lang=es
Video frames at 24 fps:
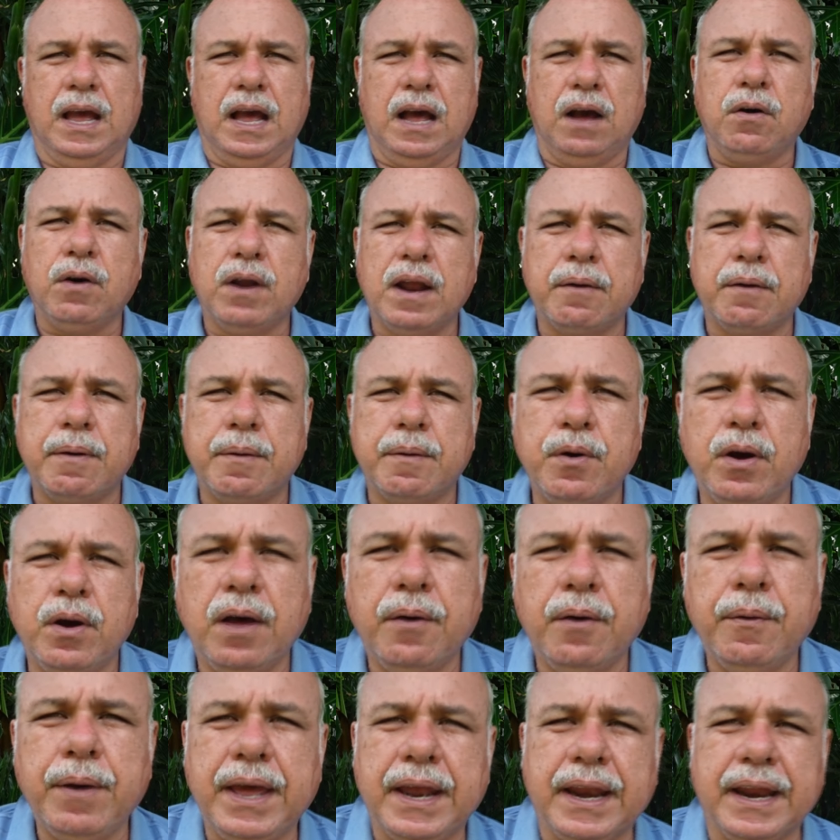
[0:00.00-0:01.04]
Ahora vamos
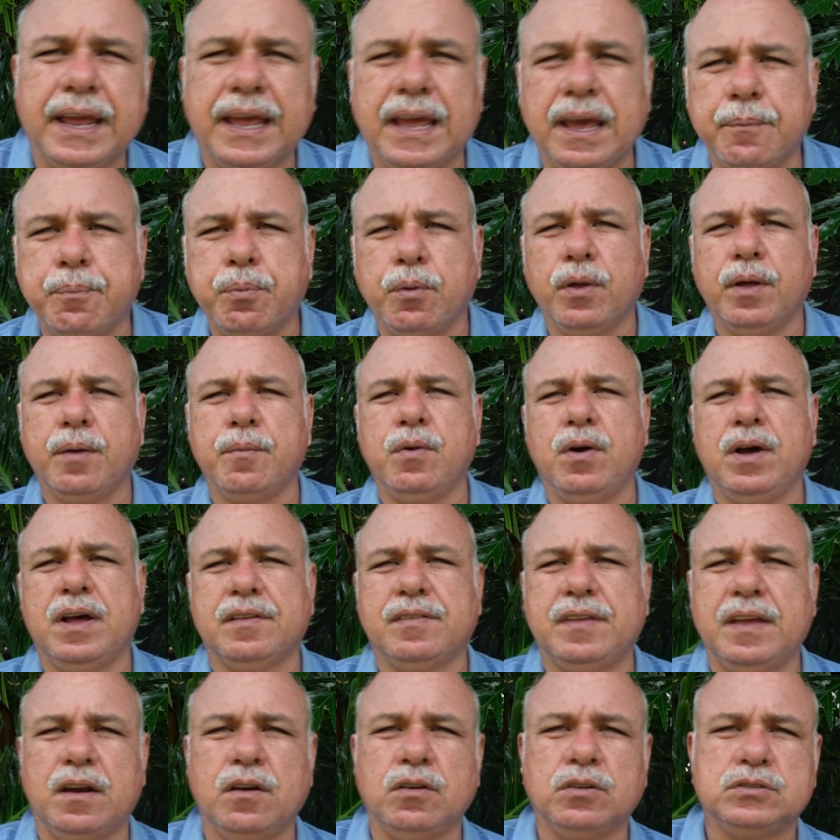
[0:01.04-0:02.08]
a ver qué podemos
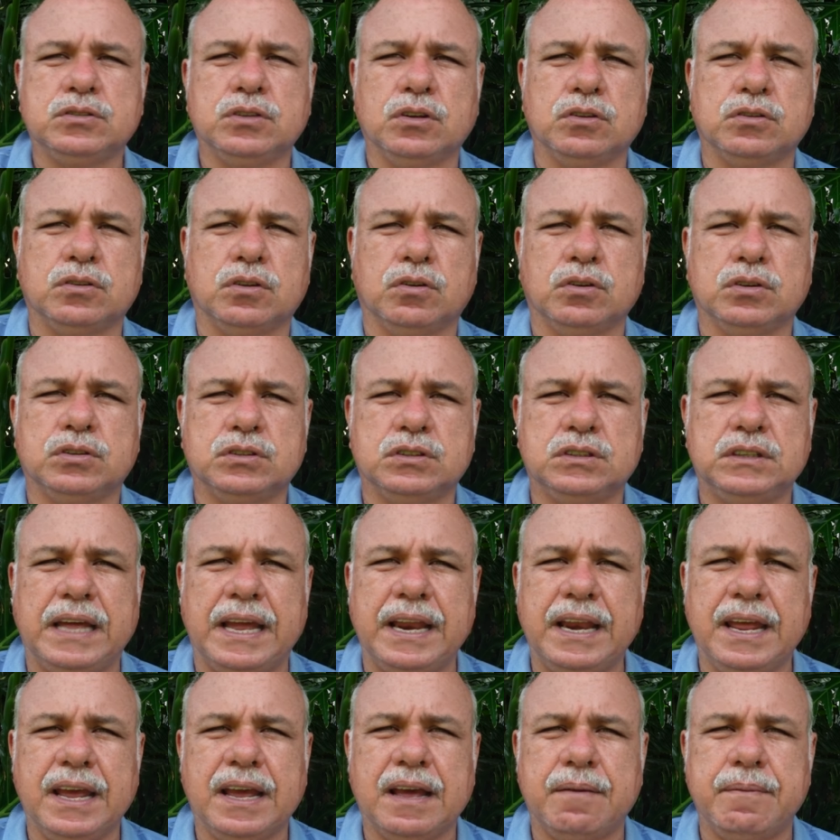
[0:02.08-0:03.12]
hacer nosotros
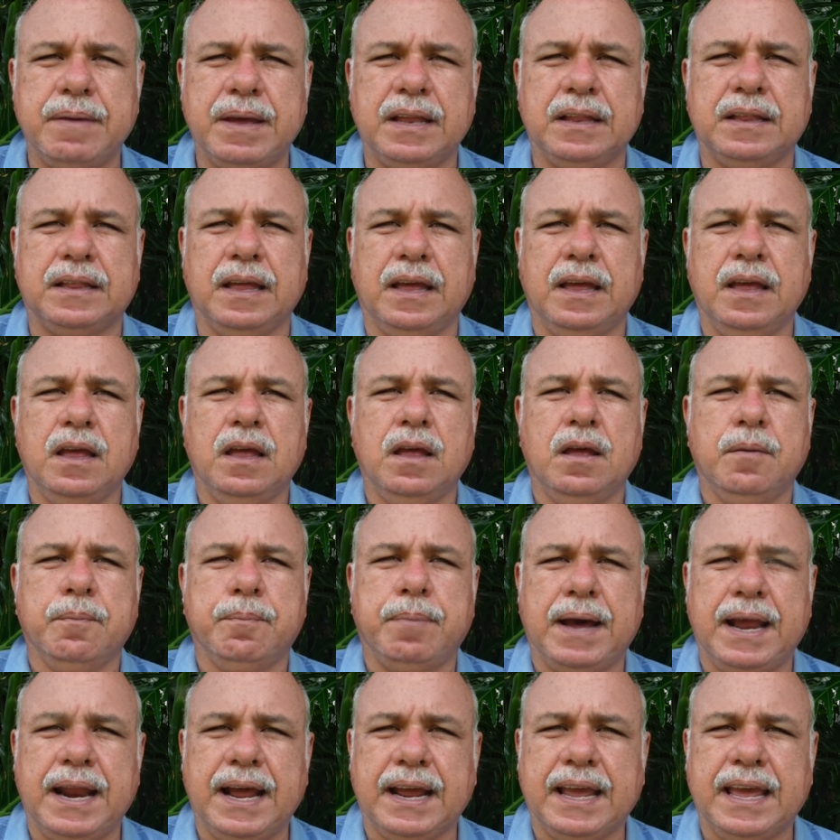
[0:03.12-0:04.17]
técnicamente
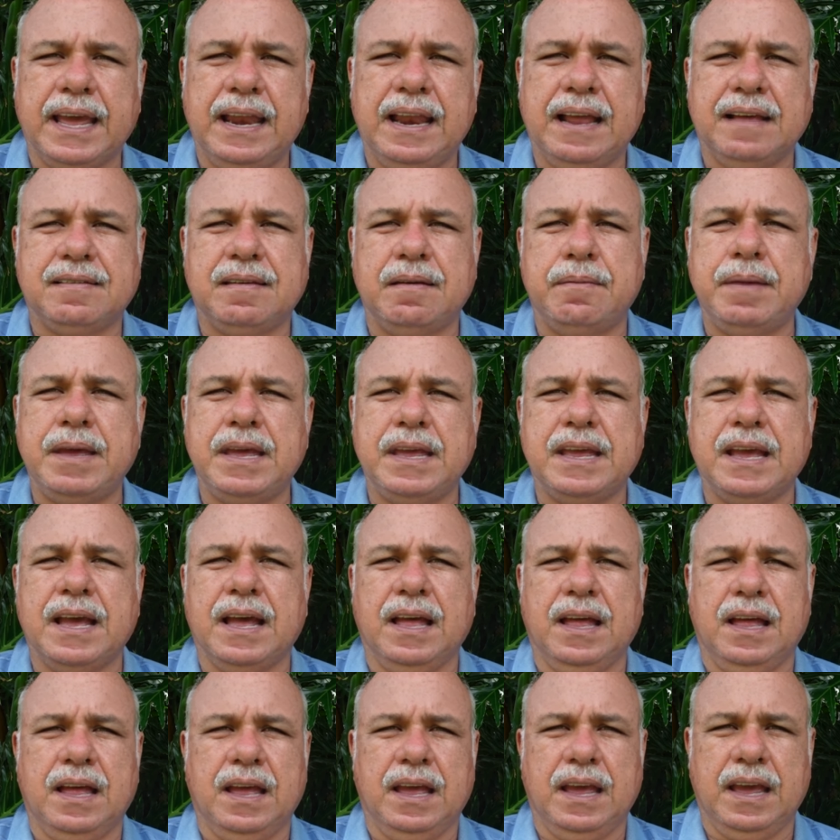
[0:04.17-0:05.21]
para que la
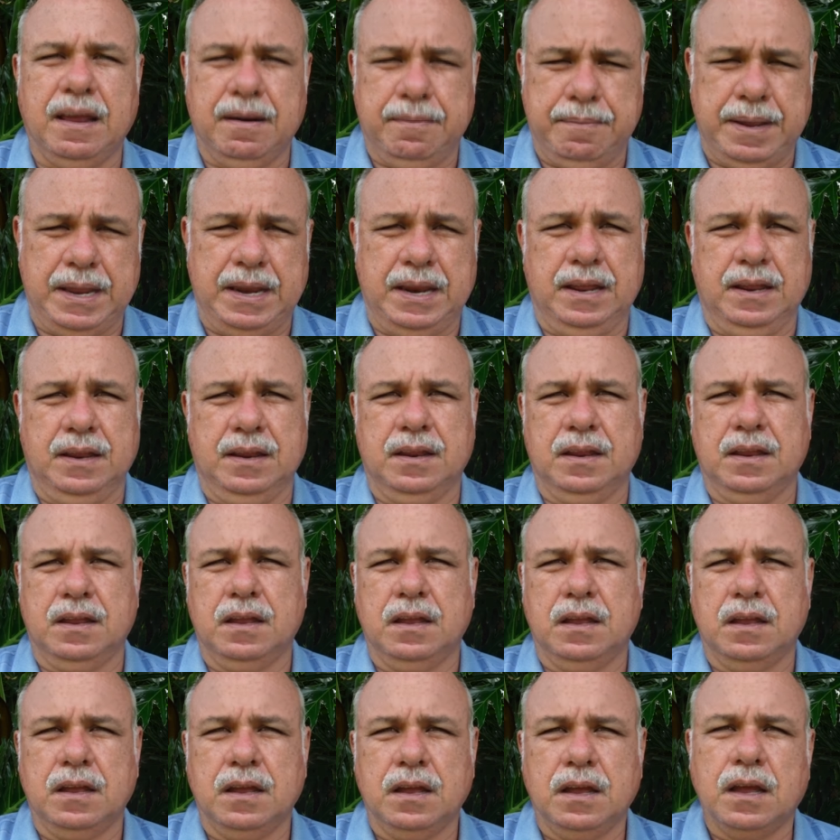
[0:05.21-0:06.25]
semilla germine.
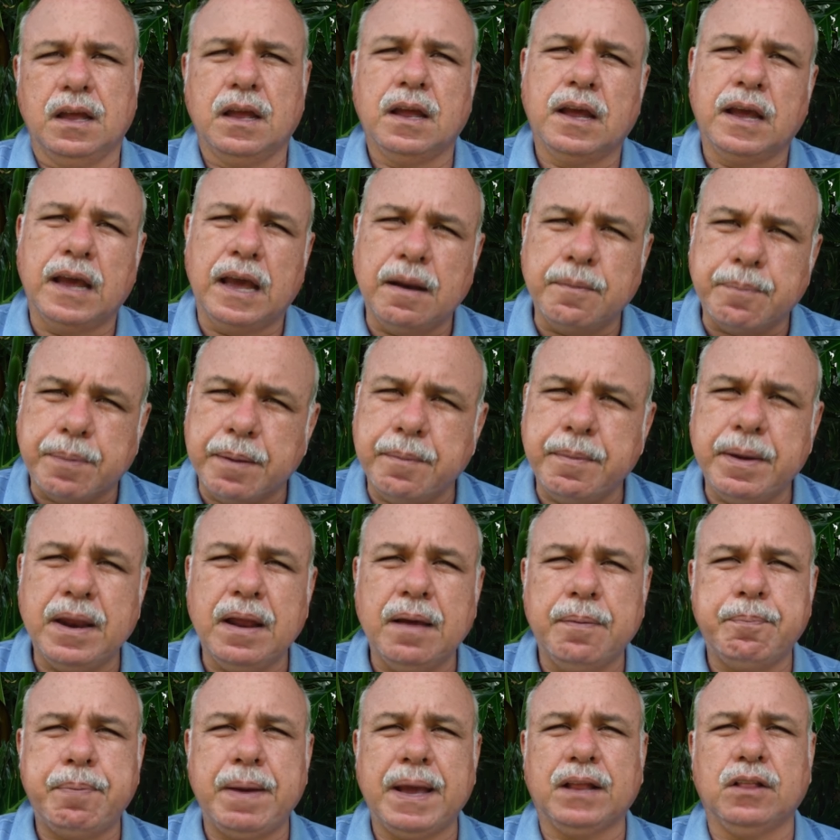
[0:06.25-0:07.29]
El primer
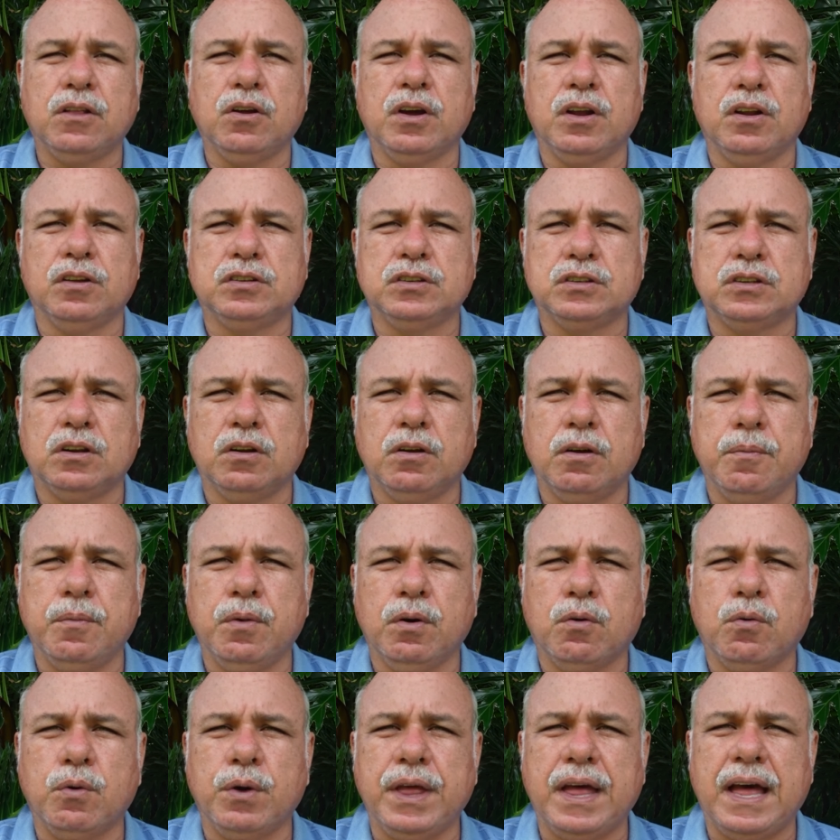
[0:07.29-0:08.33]
aspecto que nosotros
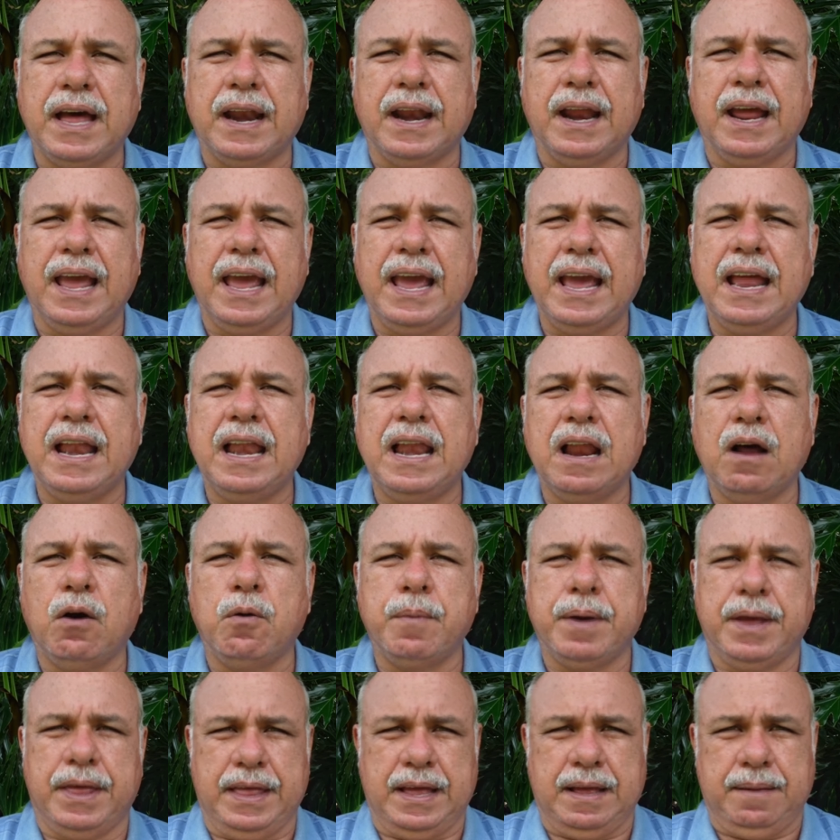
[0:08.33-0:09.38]
debemos cuidar es la
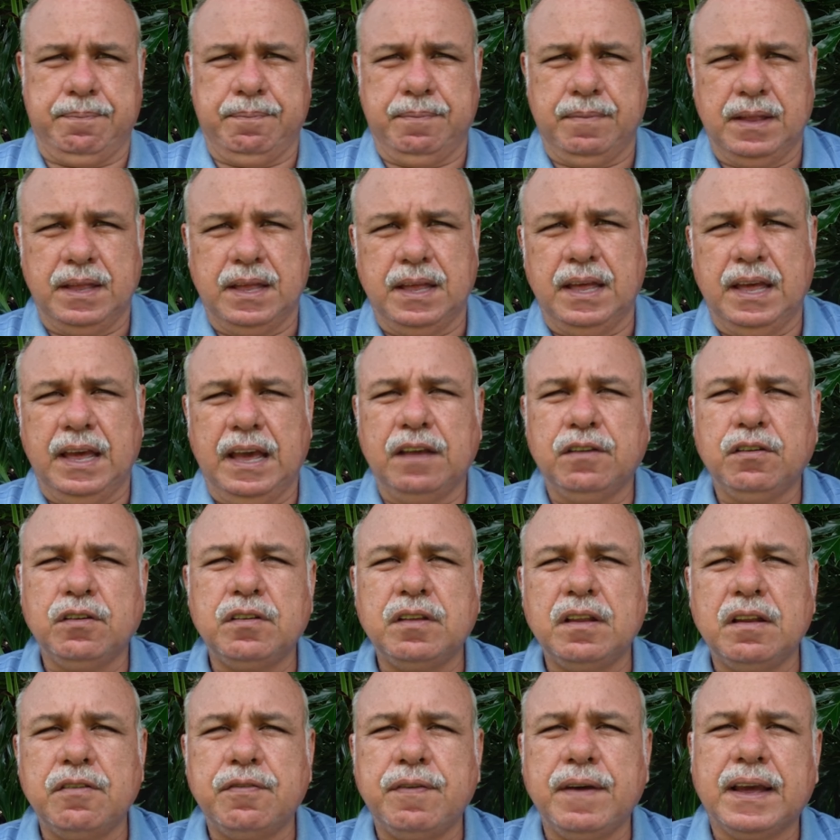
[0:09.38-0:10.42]
humedad. Eso
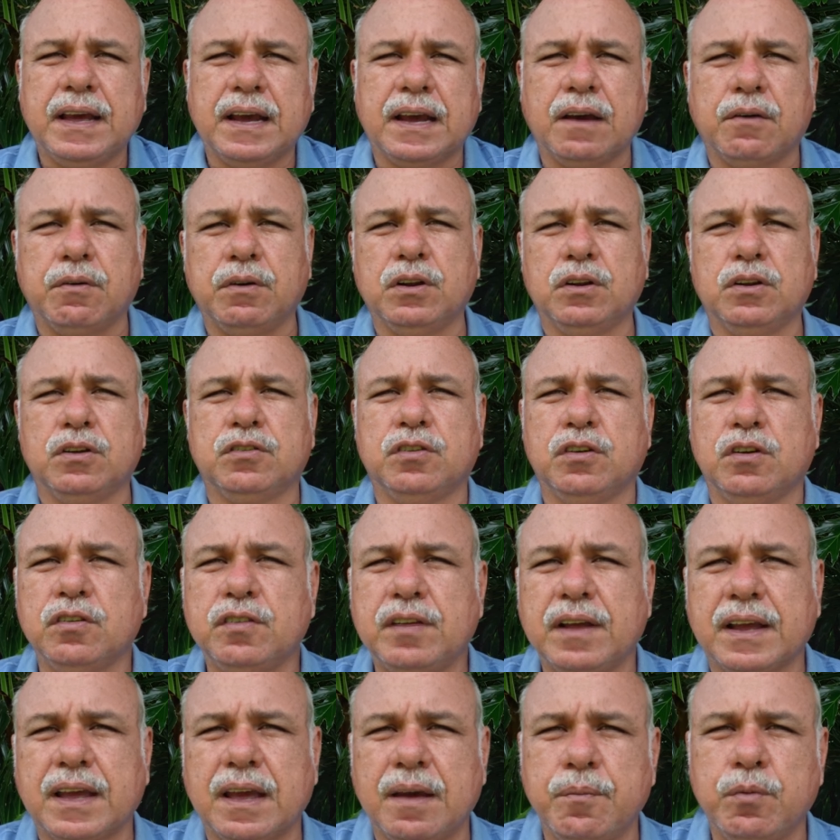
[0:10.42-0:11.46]
significa que cuando nosotros
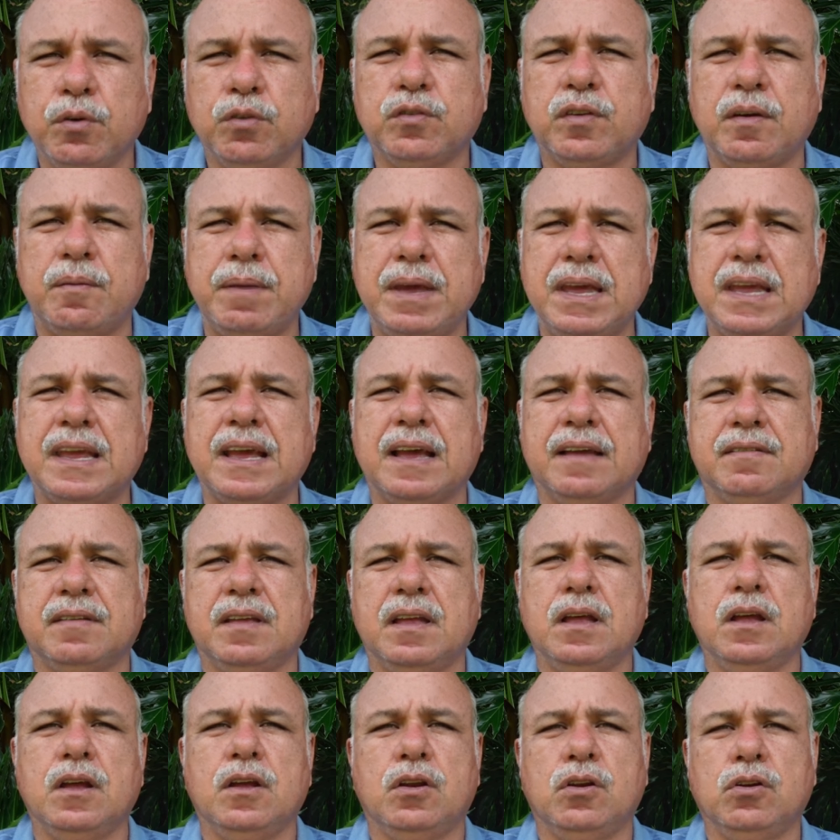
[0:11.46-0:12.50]
saquemos semillas,
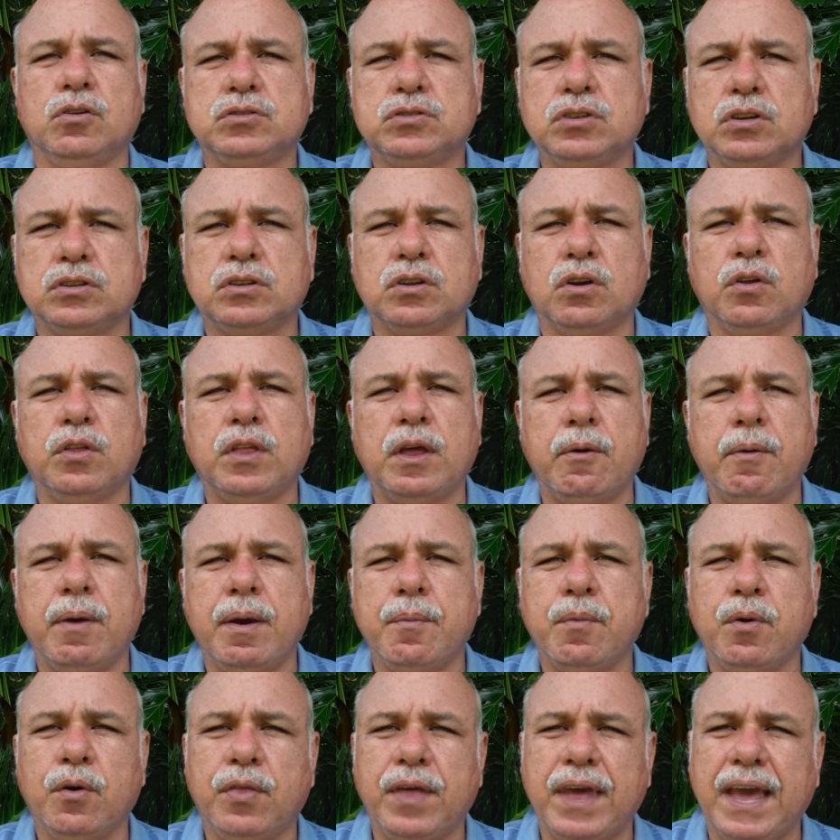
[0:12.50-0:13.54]
nosotros
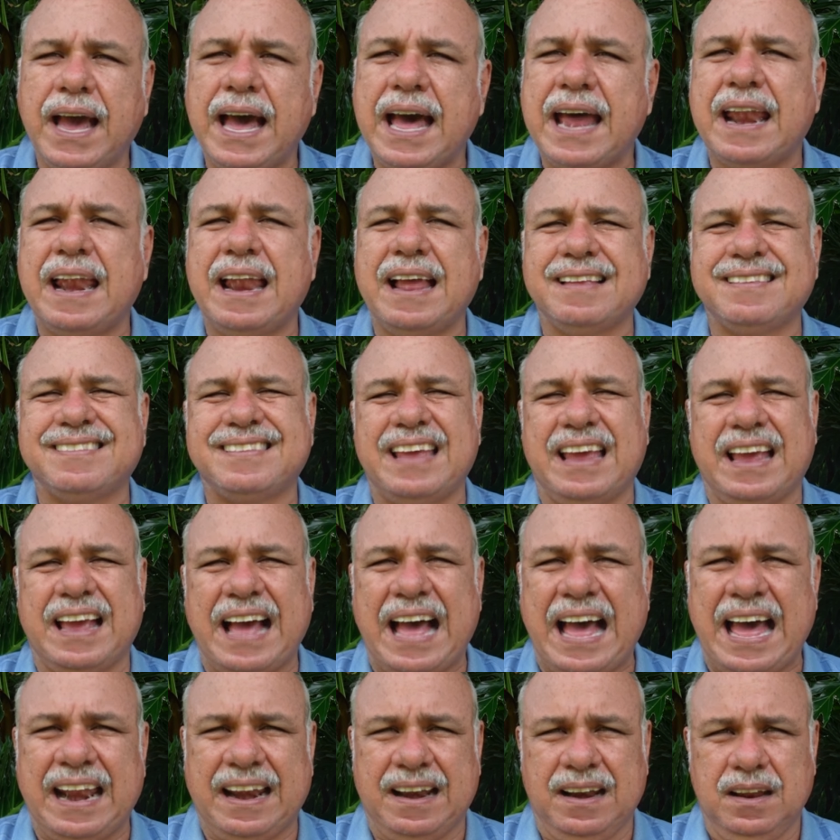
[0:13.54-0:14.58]
debemos dejarlas
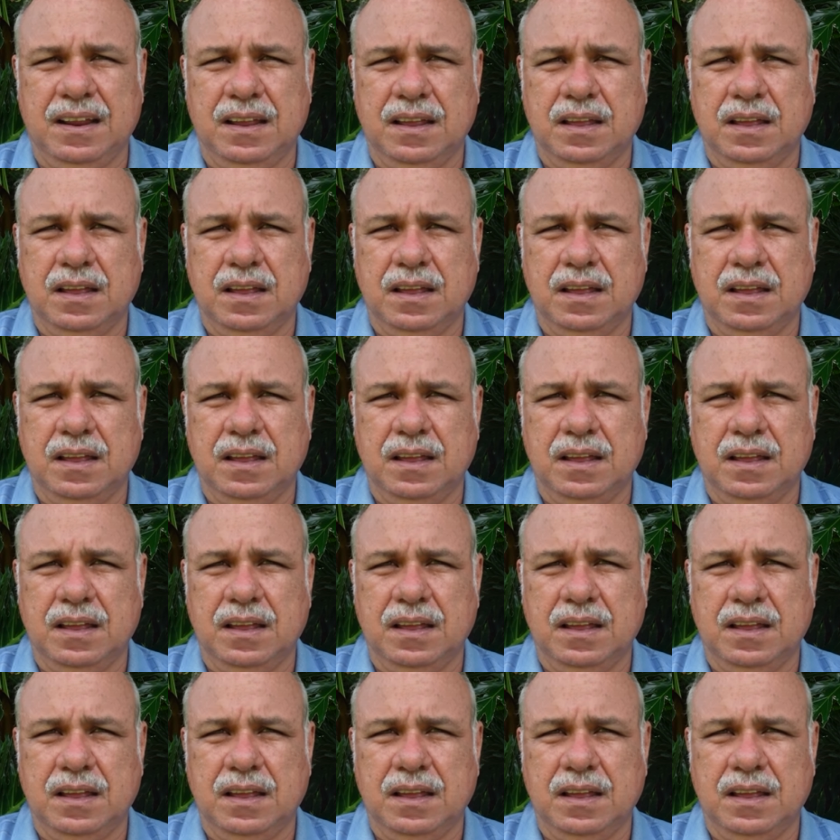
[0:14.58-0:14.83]
secar